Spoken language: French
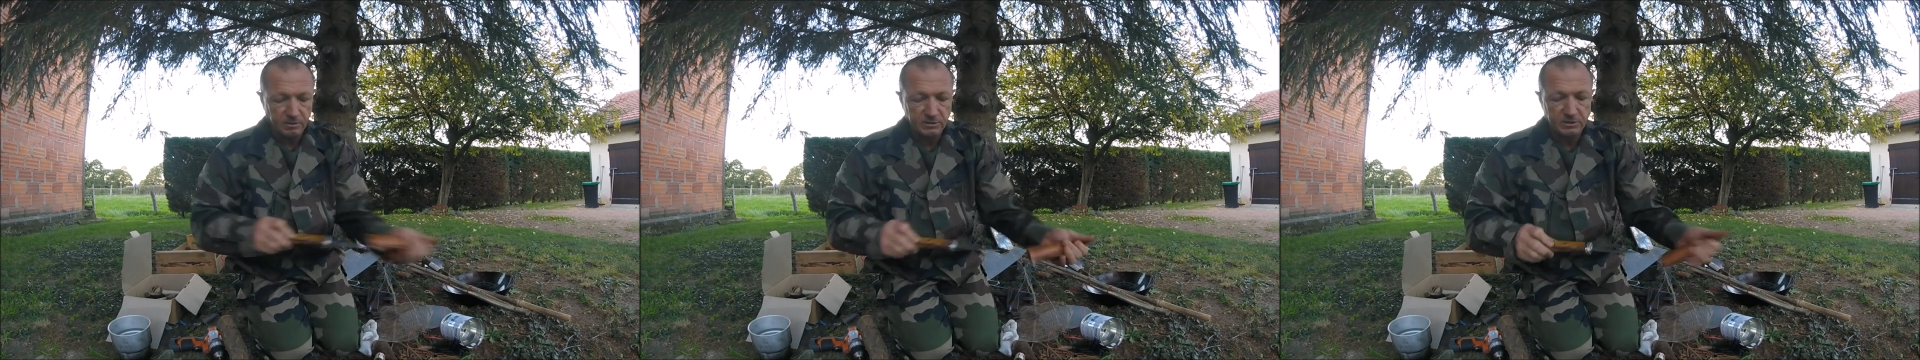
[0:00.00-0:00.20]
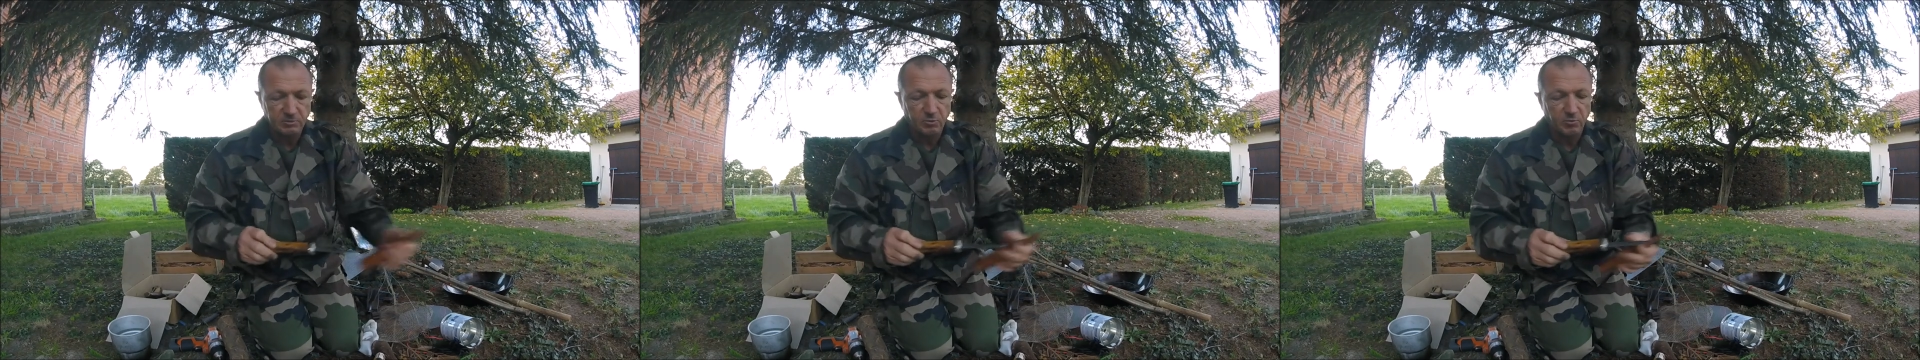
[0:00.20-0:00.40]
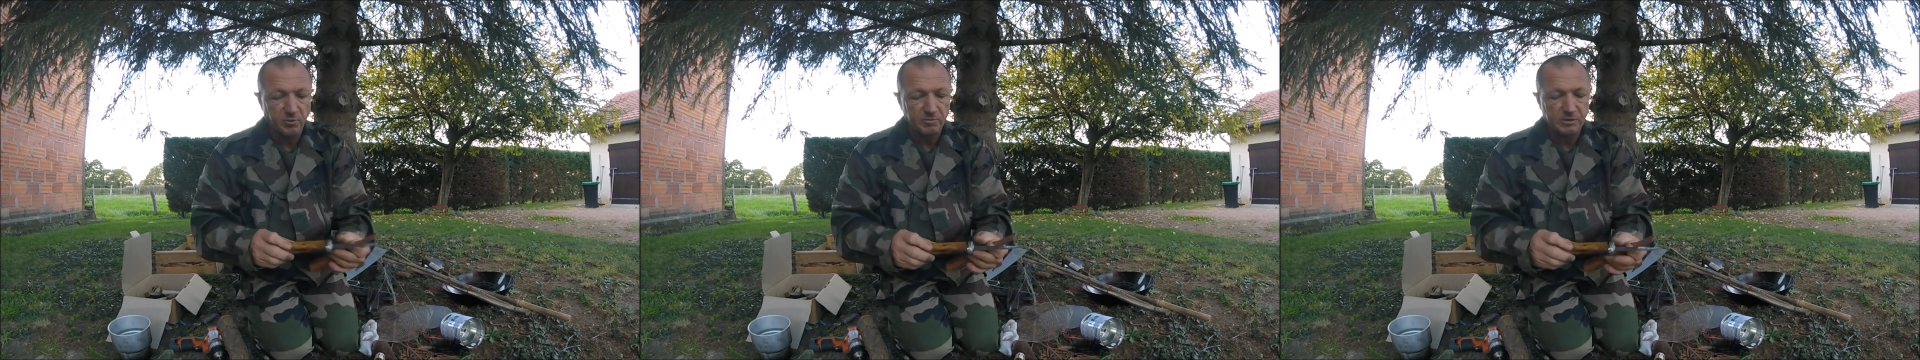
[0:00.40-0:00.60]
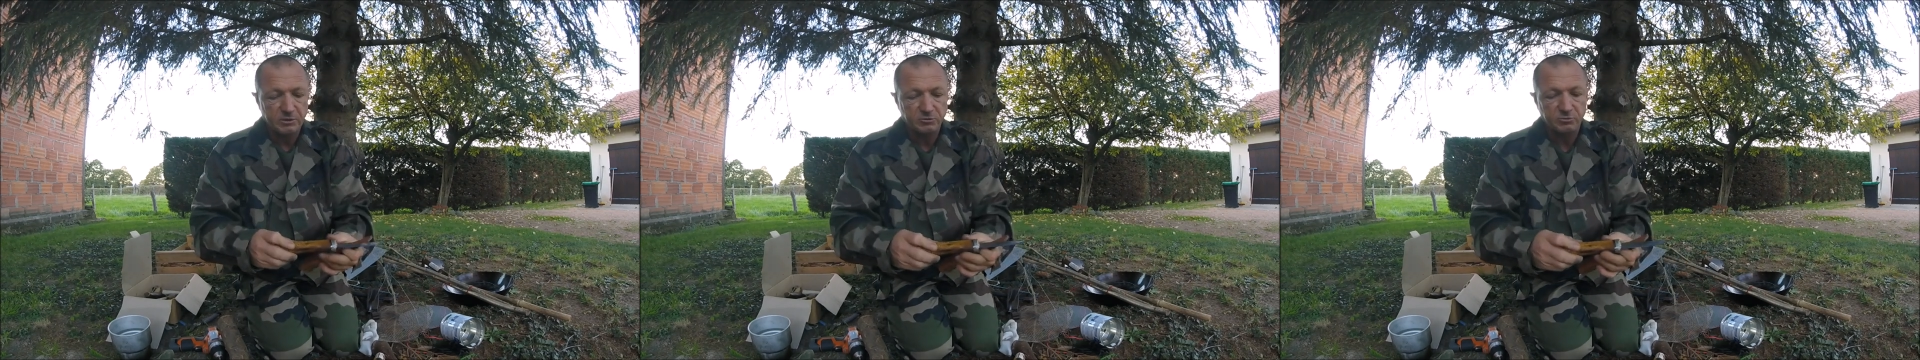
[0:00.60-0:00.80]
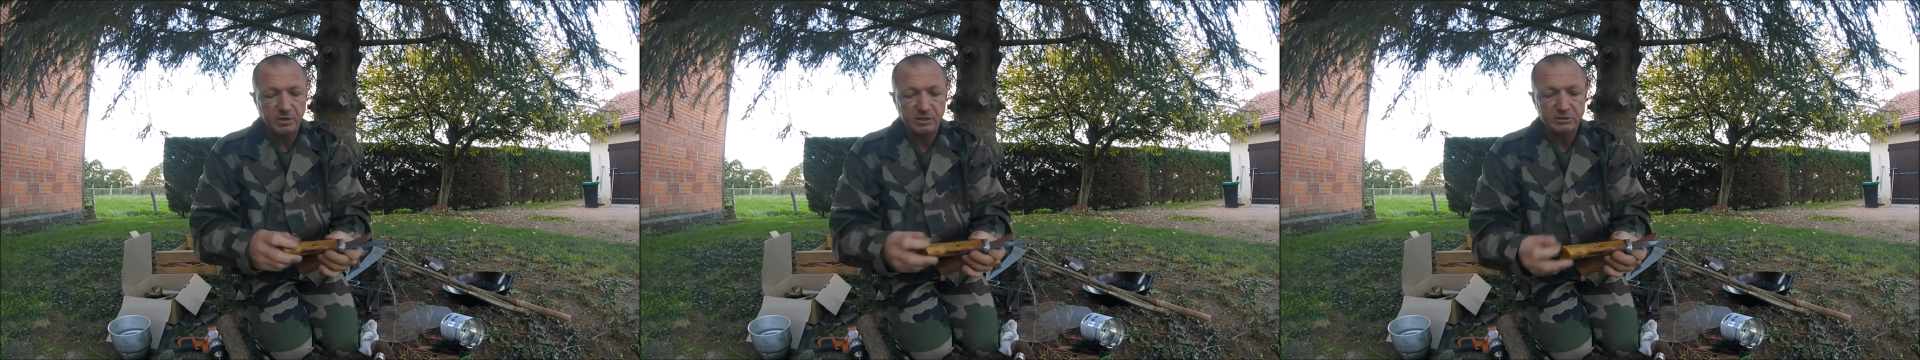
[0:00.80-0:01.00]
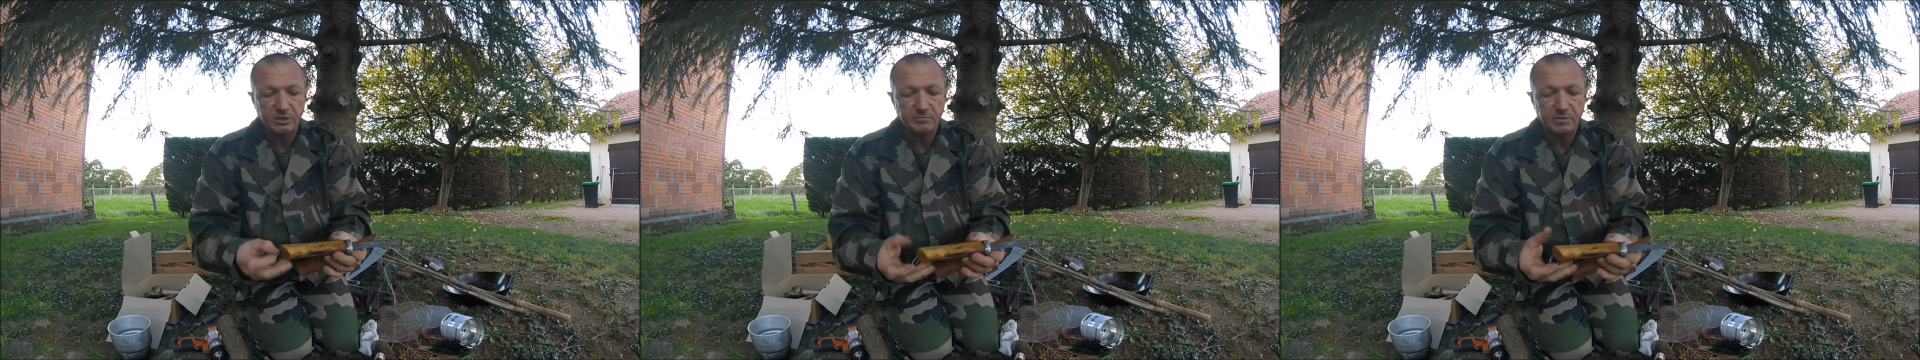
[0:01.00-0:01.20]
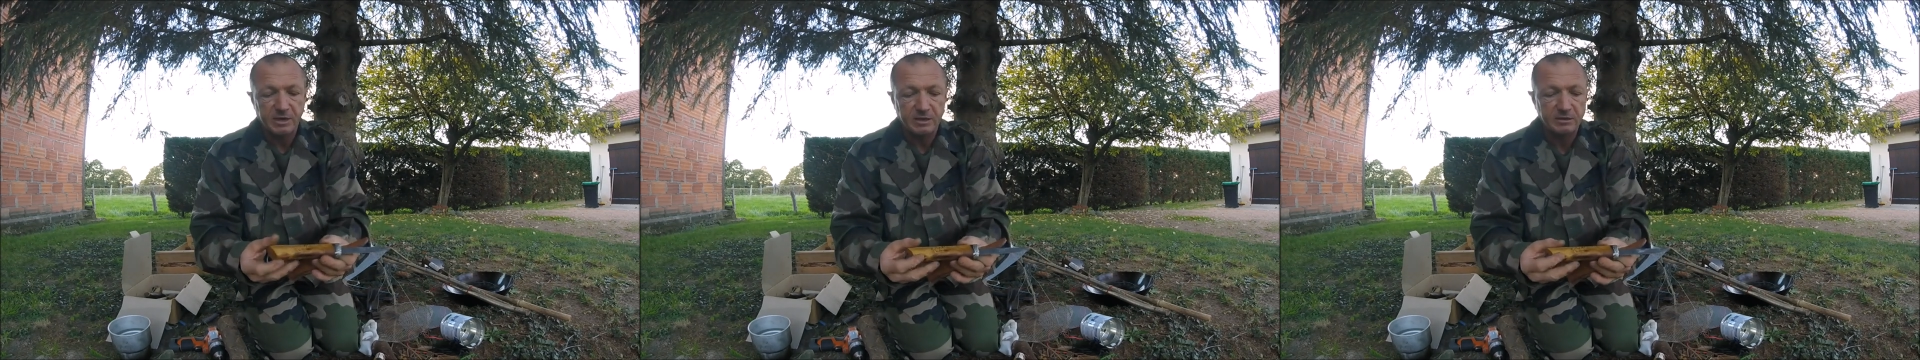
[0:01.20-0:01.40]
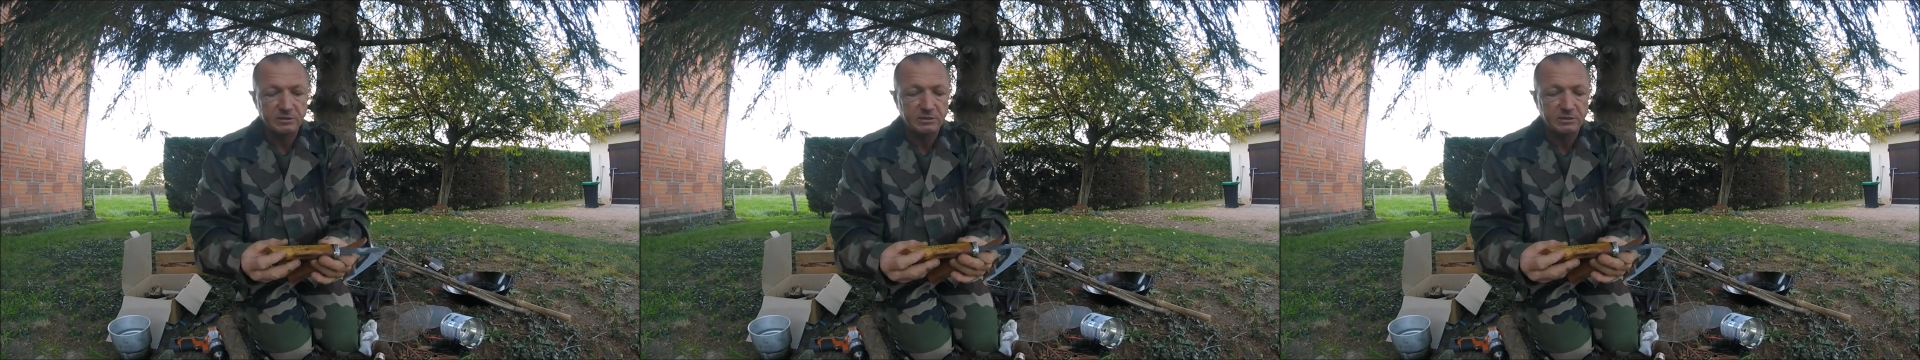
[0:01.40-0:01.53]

c'était mon premier. Celui-là, je l'aime bien.